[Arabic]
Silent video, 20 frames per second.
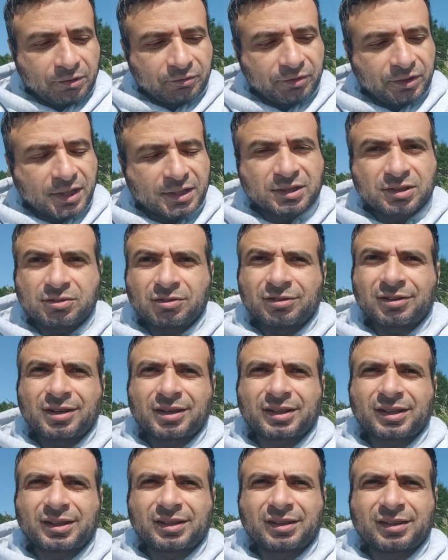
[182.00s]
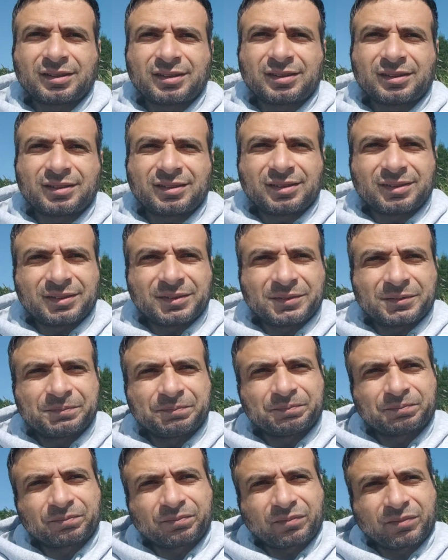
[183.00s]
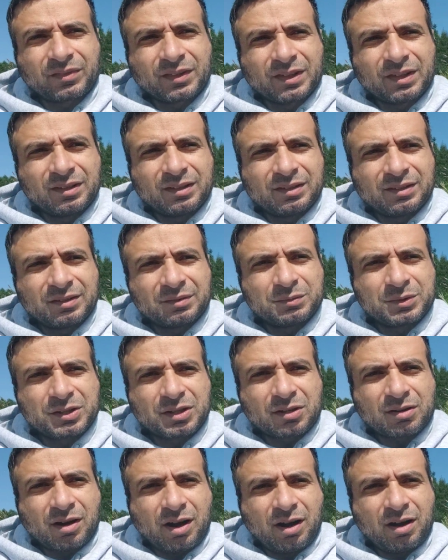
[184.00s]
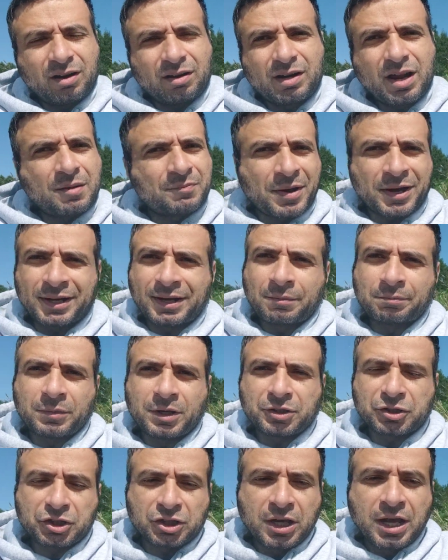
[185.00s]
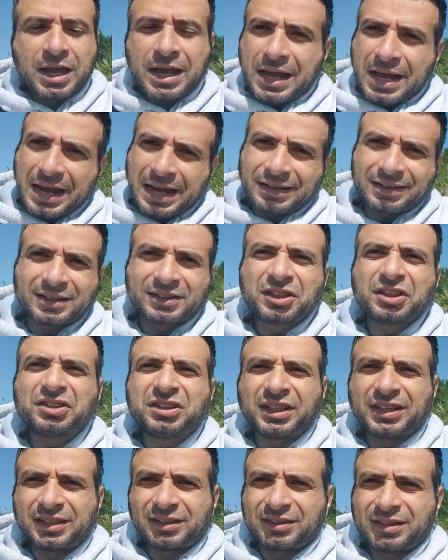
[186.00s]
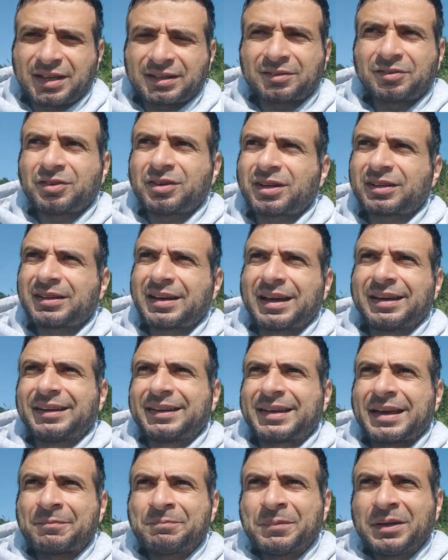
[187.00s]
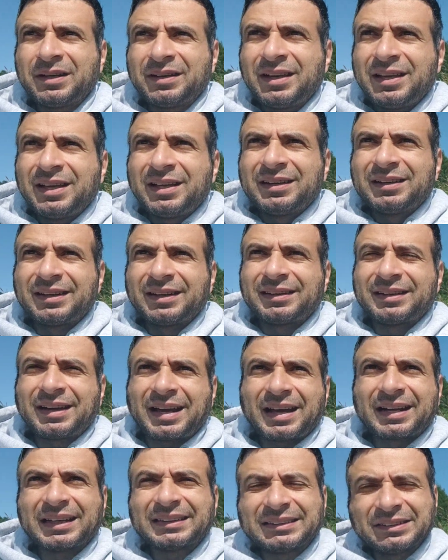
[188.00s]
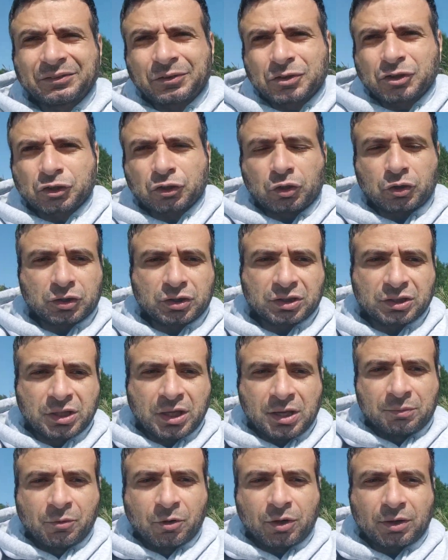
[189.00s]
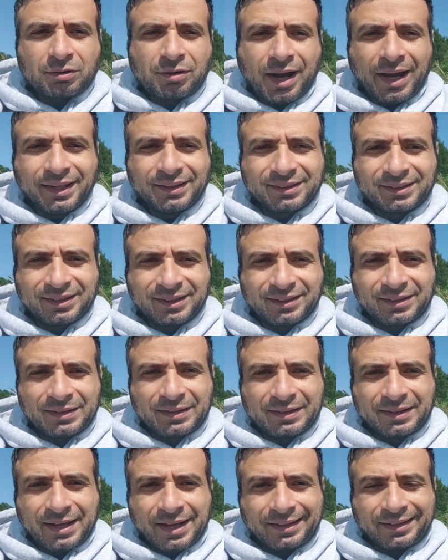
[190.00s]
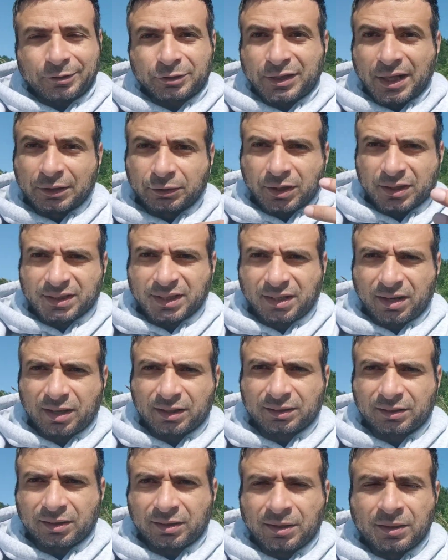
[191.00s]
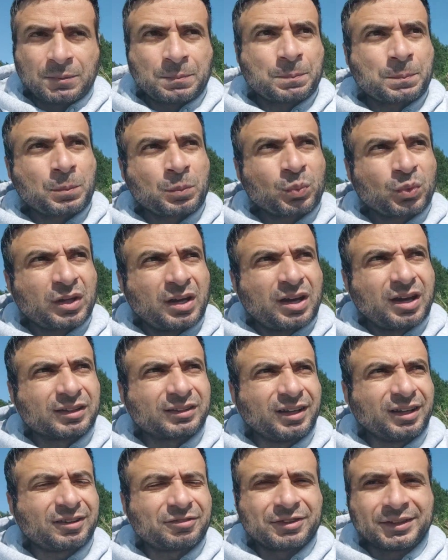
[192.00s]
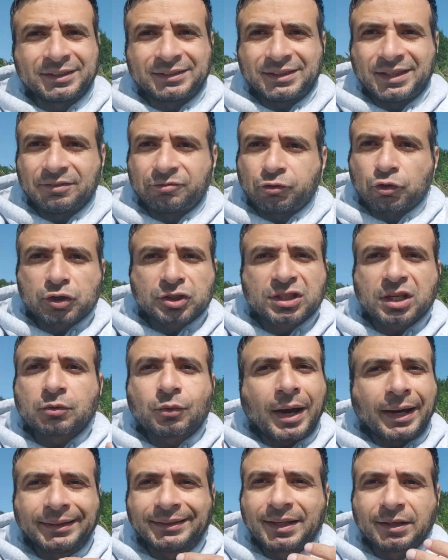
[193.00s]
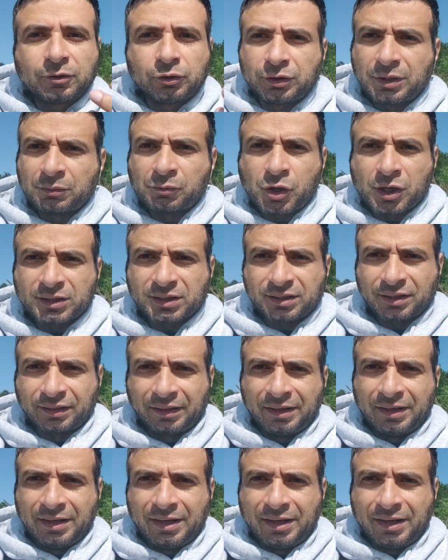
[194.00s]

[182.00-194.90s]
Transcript: في ناس يقول لك آه، آه، بصراحه لا ما نكملش انا ضد كده انا اقول لك لا كمل لان الحاجات النص نص ممكن واحد يعني لو سالته اسئله اكتر هتعرف ان دي الفرصه الوحيده اللي قدامه اصلا